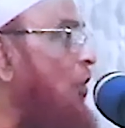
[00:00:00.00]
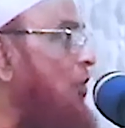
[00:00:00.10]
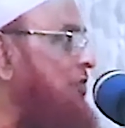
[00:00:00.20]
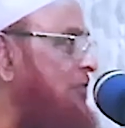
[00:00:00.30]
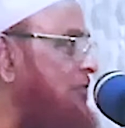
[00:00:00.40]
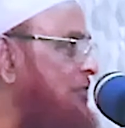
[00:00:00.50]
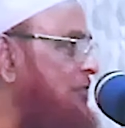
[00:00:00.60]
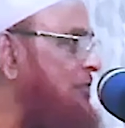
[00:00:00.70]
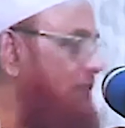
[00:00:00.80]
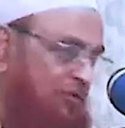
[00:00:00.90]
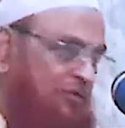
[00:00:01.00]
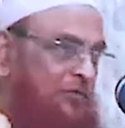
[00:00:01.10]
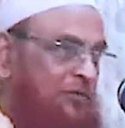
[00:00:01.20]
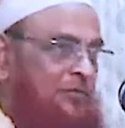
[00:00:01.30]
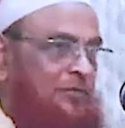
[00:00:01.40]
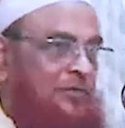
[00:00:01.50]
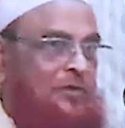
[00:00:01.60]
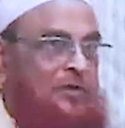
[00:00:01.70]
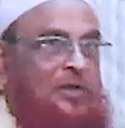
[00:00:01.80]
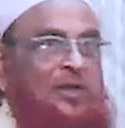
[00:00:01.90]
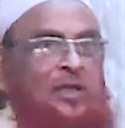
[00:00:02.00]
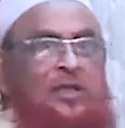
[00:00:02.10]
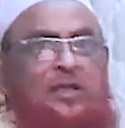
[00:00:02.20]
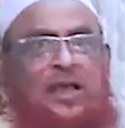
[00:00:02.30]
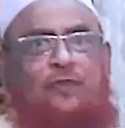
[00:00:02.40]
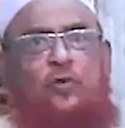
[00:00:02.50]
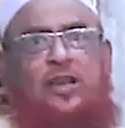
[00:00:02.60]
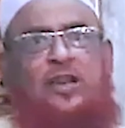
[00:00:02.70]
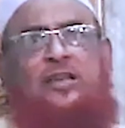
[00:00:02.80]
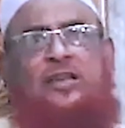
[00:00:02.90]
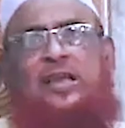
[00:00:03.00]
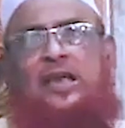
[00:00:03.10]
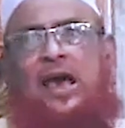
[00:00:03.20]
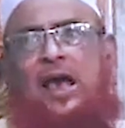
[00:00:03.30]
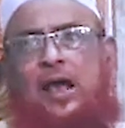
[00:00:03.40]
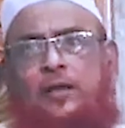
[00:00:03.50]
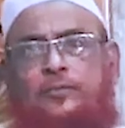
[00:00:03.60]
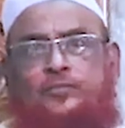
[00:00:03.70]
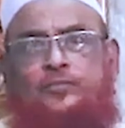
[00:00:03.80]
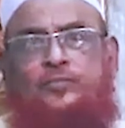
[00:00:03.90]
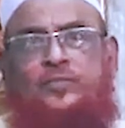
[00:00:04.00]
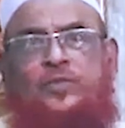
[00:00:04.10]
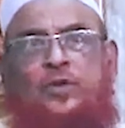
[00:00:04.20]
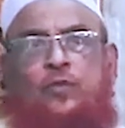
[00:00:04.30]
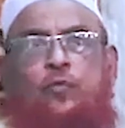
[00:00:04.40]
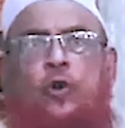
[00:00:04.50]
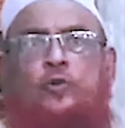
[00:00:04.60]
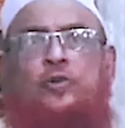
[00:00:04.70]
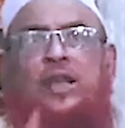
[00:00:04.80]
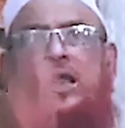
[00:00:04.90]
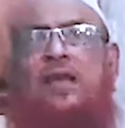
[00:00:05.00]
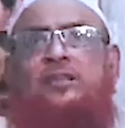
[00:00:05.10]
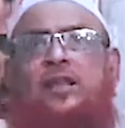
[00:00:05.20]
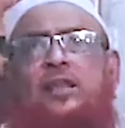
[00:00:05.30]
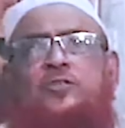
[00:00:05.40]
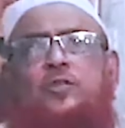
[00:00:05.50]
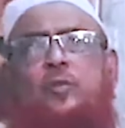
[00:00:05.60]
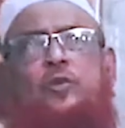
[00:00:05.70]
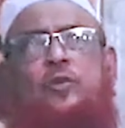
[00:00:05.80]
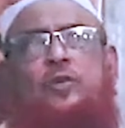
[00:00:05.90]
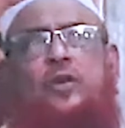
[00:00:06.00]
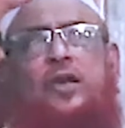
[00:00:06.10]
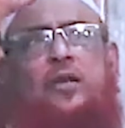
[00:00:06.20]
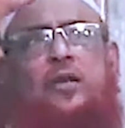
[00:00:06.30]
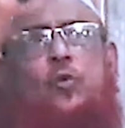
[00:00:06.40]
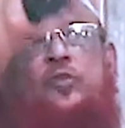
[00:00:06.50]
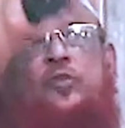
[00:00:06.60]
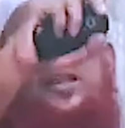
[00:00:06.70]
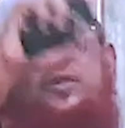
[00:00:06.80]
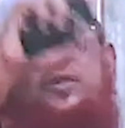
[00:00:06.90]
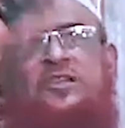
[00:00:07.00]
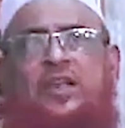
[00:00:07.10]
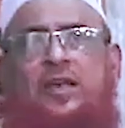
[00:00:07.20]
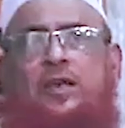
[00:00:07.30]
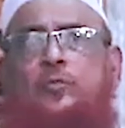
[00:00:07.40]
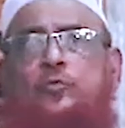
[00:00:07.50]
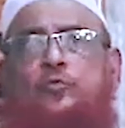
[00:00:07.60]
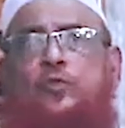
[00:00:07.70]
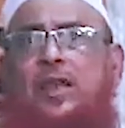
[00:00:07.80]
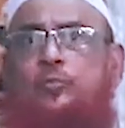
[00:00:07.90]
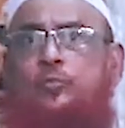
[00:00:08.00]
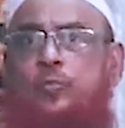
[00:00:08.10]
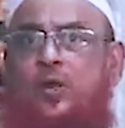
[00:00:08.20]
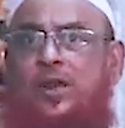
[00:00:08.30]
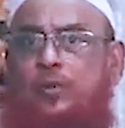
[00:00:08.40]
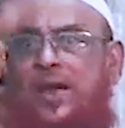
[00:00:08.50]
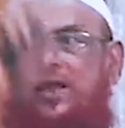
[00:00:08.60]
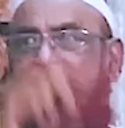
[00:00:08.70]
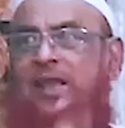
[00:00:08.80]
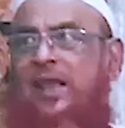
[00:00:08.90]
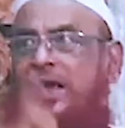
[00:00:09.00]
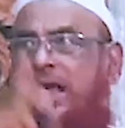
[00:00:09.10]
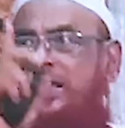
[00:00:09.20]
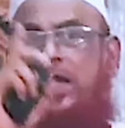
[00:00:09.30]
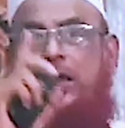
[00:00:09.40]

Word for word: লস লস এর পরের দিন দেখিয়া ফজরের আজানের সময় ওই একটা অসিনা মানুষে এই উজুরের গড়ের বাইরে দাঁড়ায় খালি